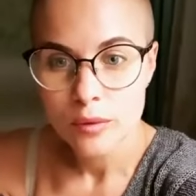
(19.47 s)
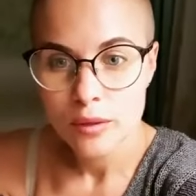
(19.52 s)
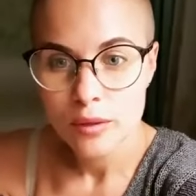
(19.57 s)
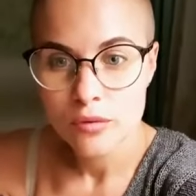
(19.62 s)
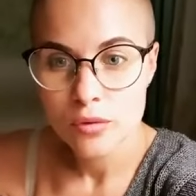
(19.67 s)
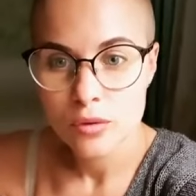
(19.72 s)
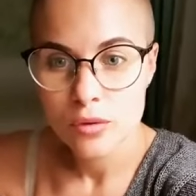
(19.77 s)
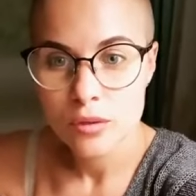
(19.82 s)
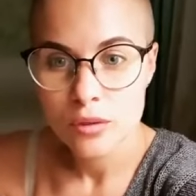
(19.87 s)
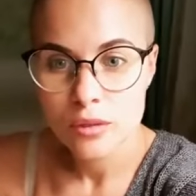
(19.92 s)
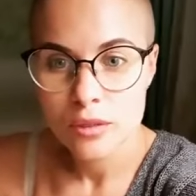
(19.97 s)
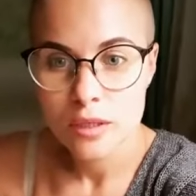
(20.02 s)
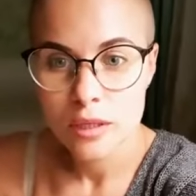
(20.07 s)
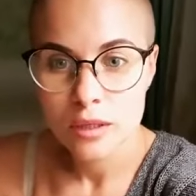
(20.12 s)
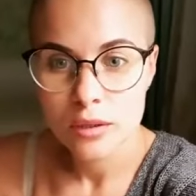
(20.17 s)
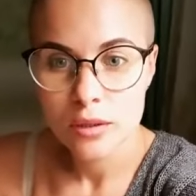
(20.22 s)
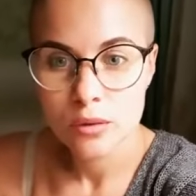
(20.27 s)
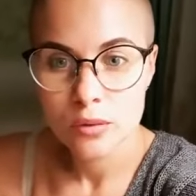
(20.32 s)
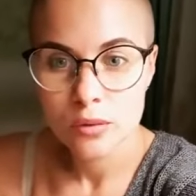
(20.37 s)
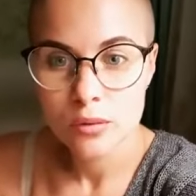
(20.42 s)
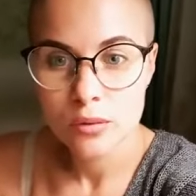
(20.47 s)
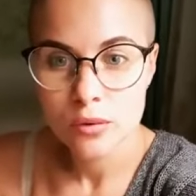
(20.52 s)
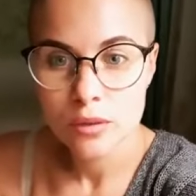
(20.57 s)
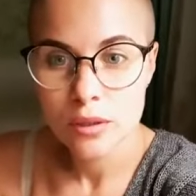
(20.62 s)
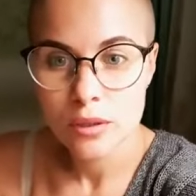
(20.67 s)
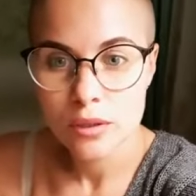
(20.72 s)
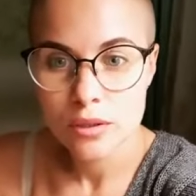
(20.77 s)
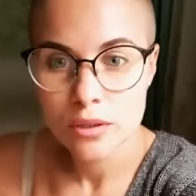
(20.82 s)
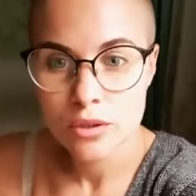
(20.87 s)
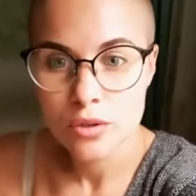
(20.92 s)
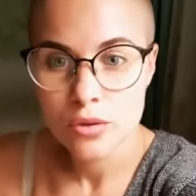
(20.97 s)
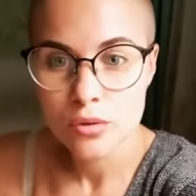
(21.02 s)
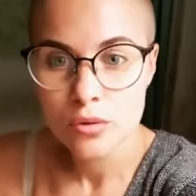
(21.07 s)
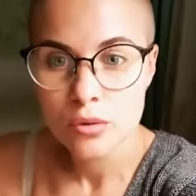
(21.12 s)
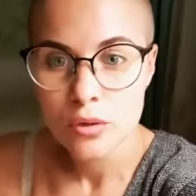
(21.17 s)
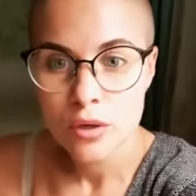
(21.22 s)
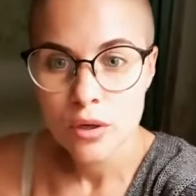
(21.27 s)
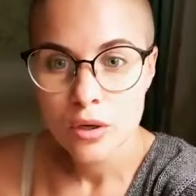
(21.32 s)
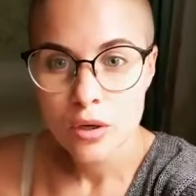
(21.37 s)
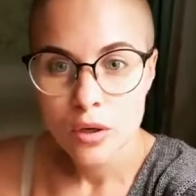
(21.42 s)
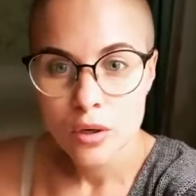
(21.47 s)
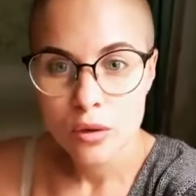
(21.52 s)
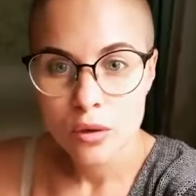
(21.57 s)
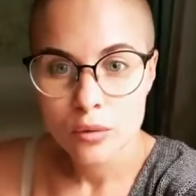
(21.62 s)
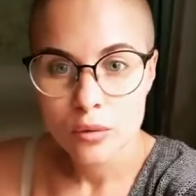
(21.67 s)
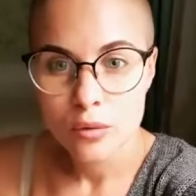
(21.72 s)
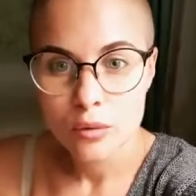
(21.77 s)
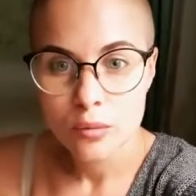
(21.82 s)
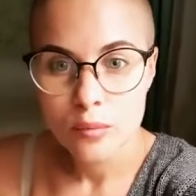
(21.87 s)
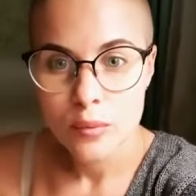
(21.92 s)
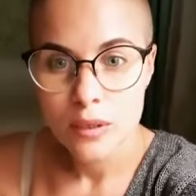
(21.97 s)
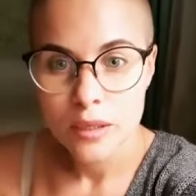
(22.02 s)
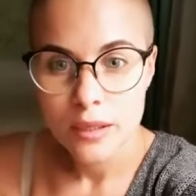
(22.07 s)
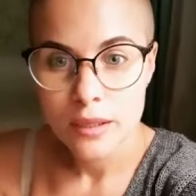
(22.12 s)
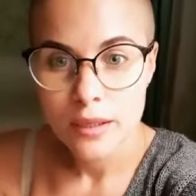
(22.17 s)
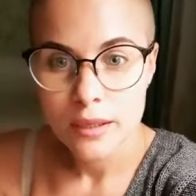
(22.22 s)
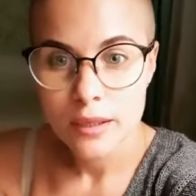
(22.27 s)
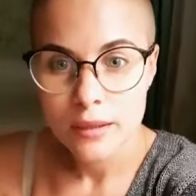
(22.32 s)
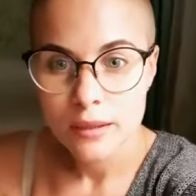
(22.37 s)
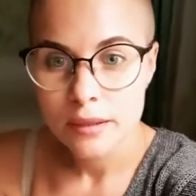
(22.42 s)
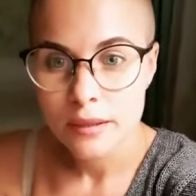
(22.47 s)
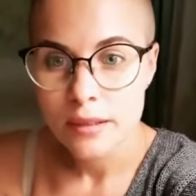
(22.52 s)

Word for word: И все это за одну тысячу рублей.